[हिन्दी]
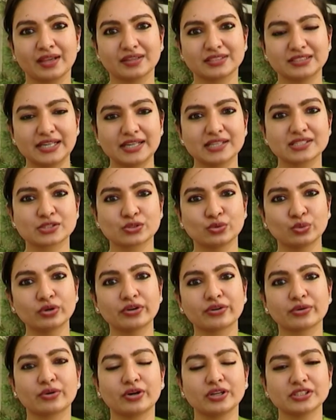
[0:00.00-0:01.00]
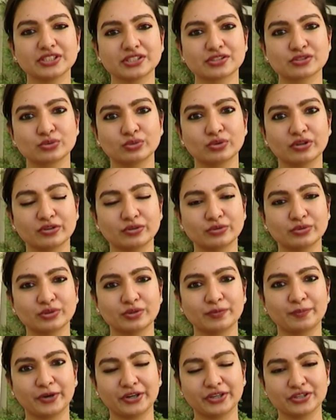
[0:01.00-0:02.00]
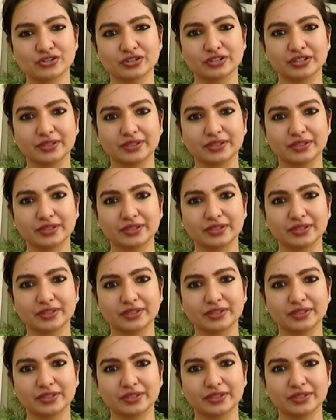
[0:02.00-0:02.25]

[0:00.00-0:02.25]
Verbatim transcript: से स्कूल रो कलेज स्कूल रु पढ़ी